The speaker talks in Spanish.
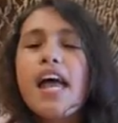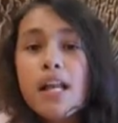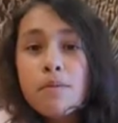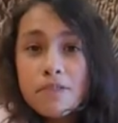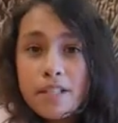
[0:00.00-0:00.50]

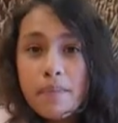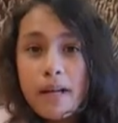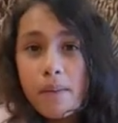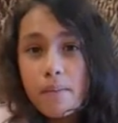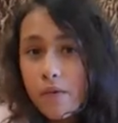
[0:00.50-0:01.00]
El museo
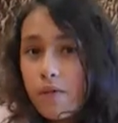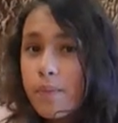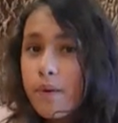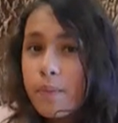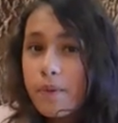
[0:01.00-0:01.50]
para mí fue
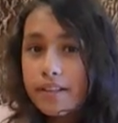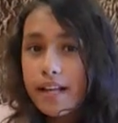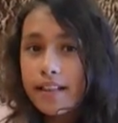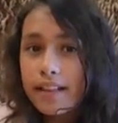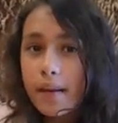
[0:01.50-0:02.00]
muy
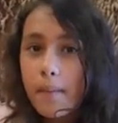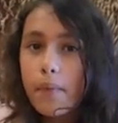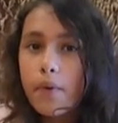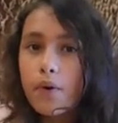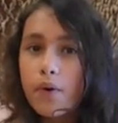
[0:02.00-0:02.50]
importante
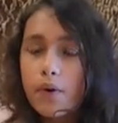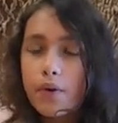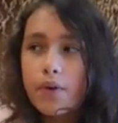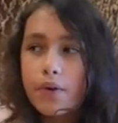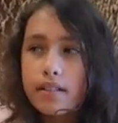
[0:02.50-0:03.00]

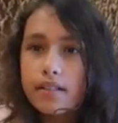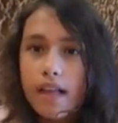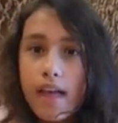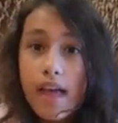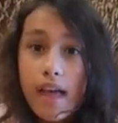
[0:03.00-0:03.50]
por
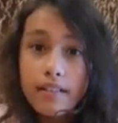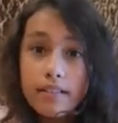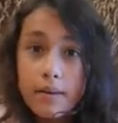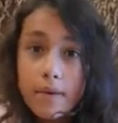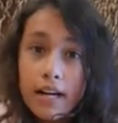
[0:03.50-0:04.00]

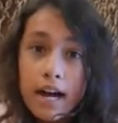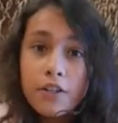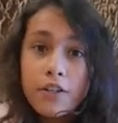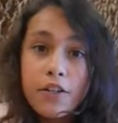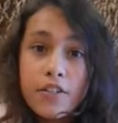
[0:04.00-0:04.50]
trabajar
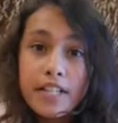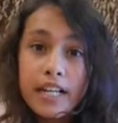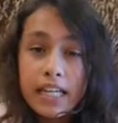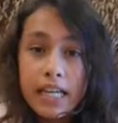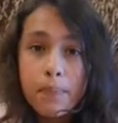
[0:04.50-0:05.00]
todos en
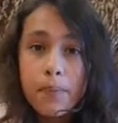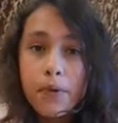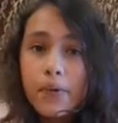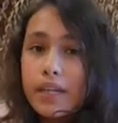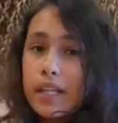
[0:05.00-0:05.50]

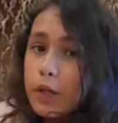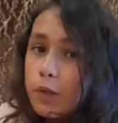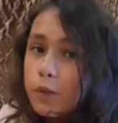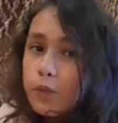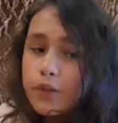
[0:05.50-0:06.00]
equipo y
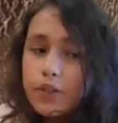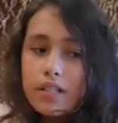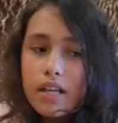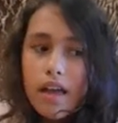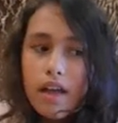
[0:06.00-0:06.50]

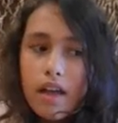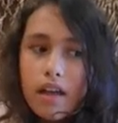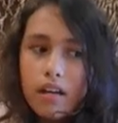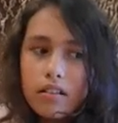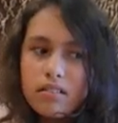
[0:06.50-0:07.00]
juntos,
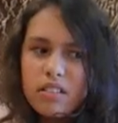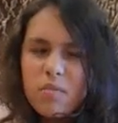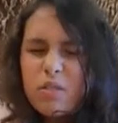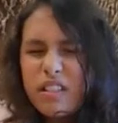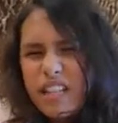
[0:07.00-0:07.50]
eh,
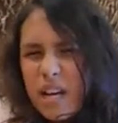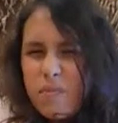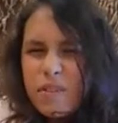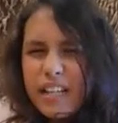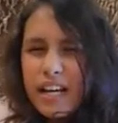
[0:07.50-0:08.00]
como en
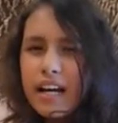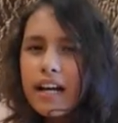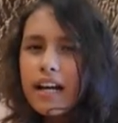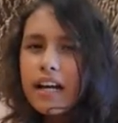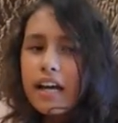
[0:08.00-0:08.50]
armonía.
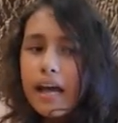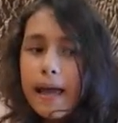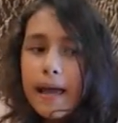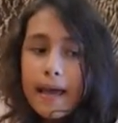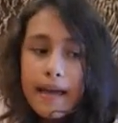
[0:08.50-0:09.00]

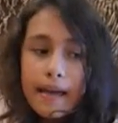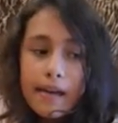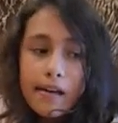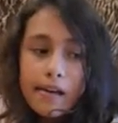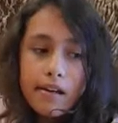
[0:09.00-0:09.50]

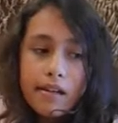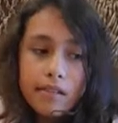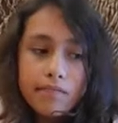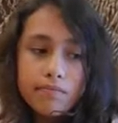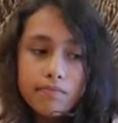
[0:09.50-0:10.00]

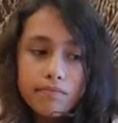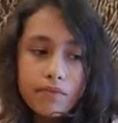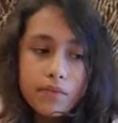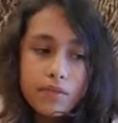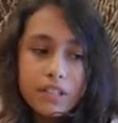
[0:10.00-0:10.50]
Eh,
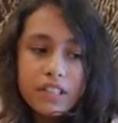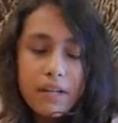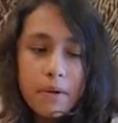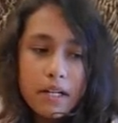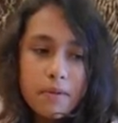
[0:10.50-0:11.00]
cuando
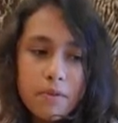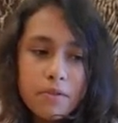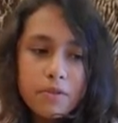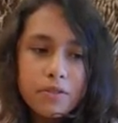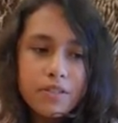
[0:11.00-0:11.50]

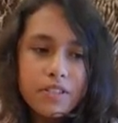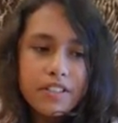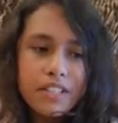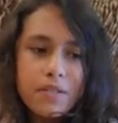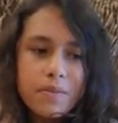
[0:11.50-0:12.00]
trabajábamos
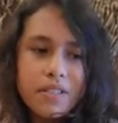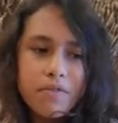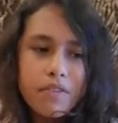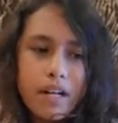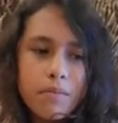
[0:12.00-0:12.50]
juntos es como si
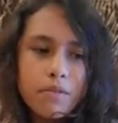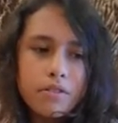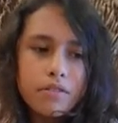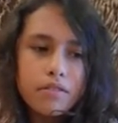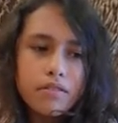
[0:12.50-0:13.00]

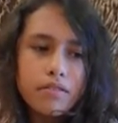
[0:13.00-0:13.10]
fuéramos